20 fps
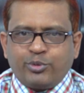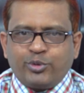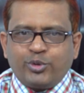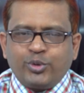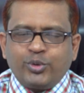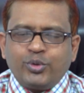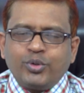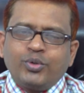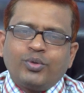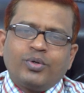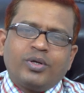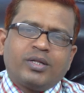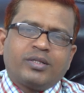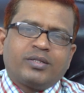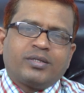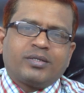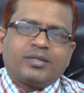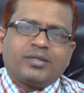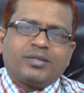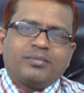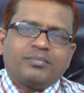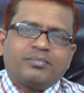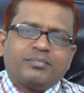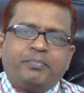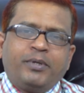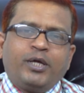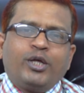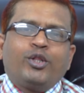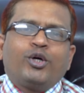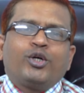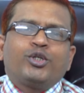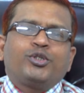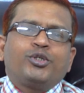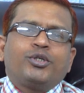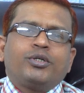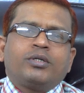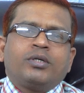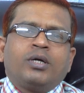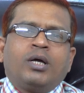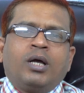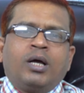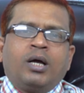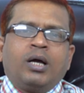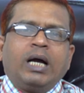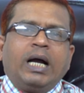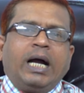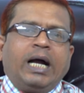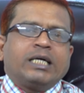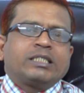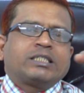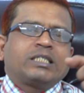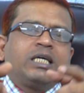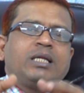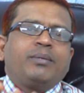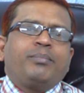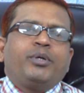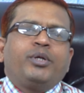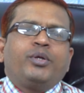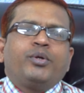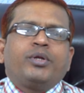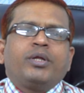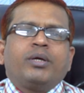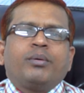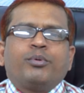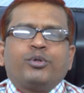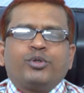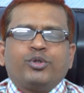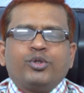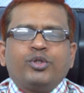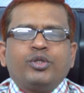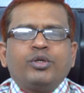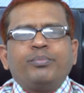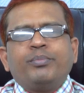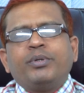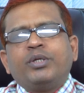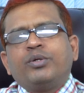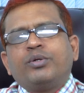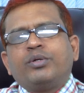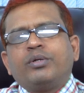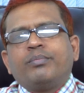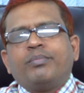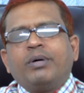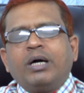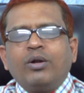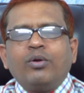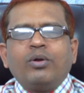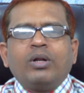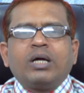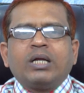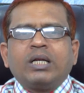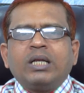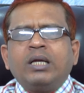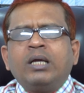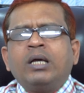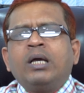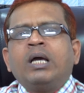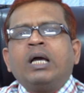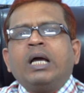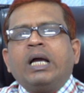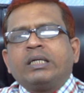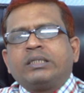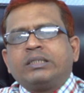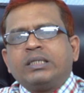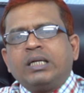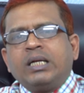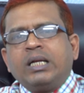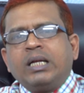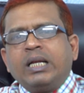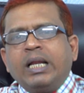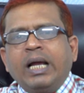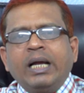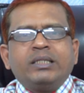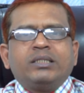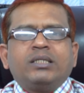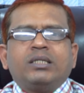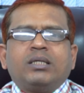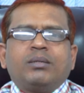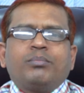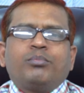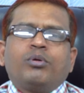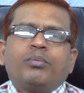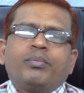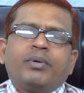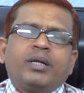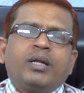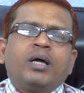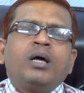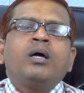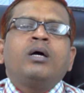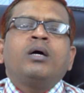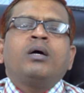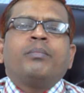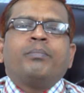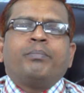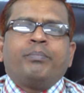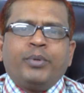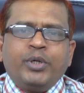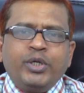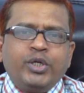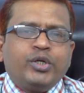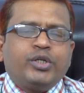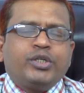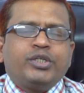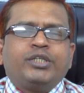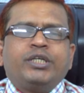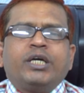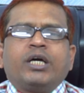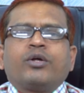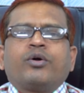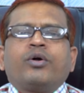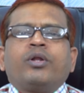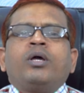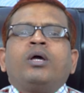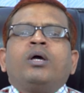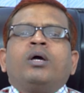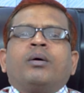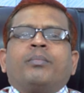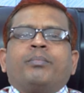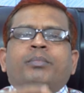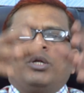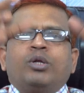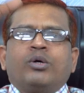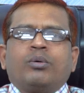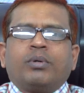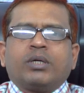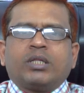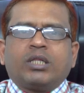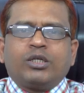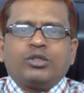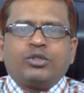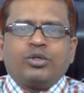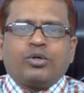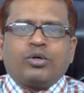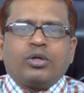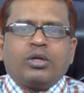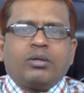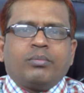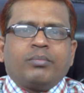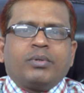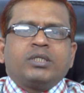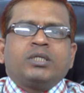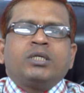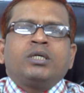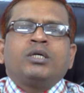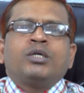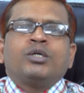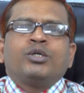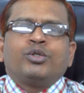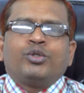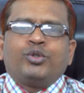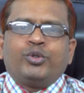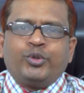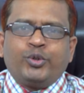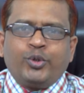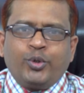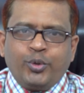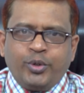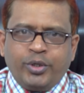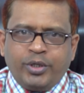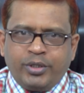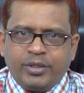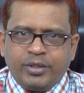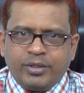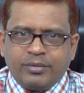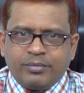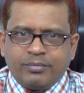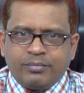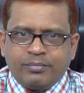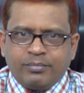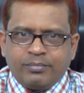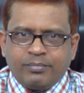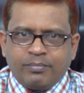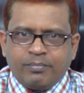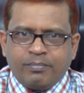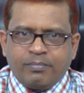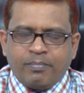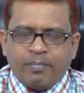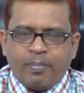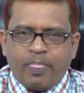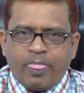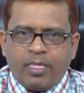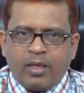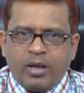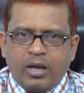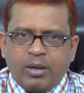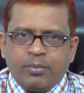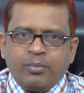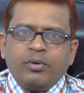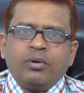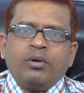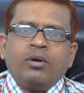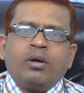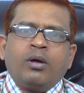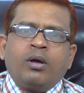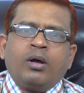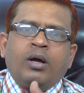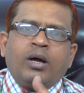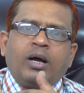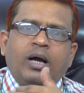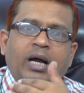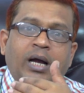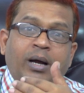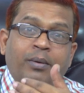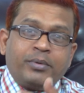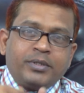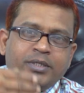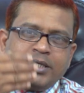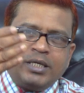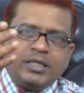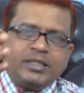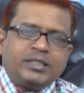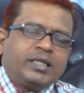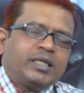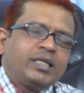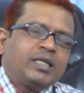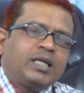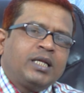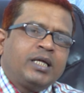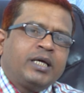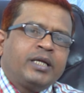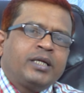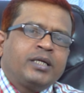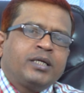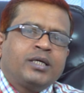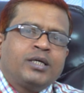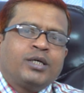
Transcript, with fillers: পর্যন্ত খোলা থাকে প্রিয় দর্শক আজকের ভিডিওটি এ পর্যন্ত ভিডিওটি ভালো লাগলে একটি লাইক দিতে ভুলবেন না ভিডিওটি শেয়ার করে ভিডিও বার্তা সকলের মাঝে ছড়িয়ে দিন এবং আমাদের এই চ্যানেলের